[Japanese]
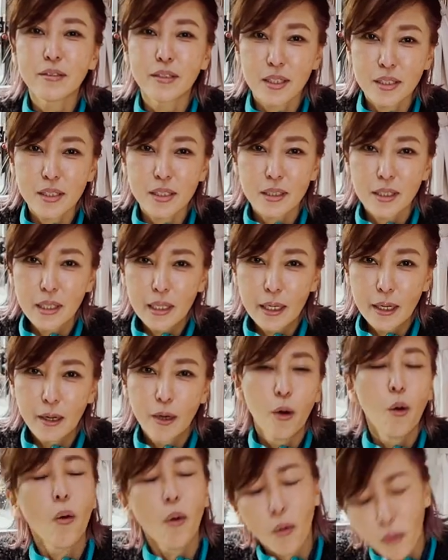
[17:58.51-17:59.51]
んです。
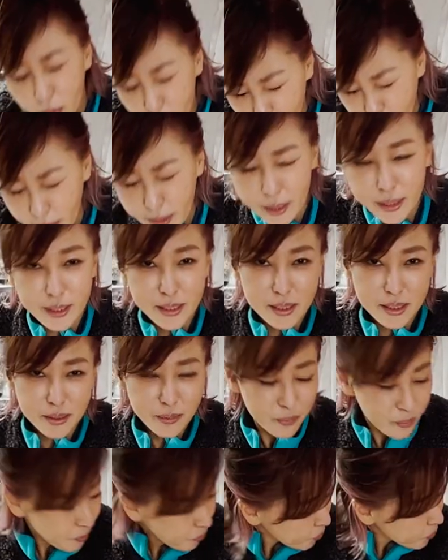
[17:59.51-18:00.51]
OK です。
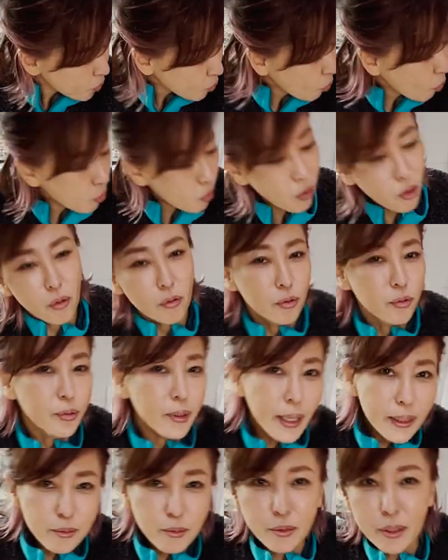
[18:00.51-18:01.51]
ここ
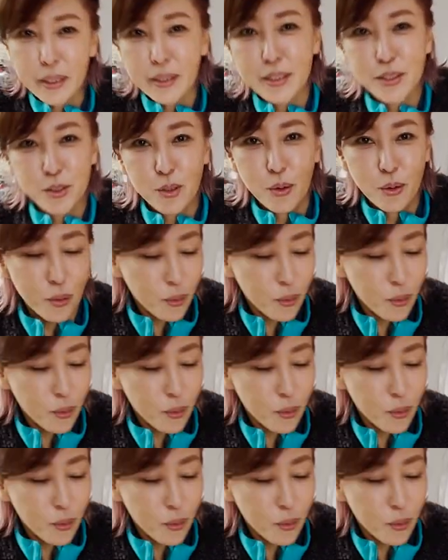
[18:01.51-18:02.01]
フラットなんですよ。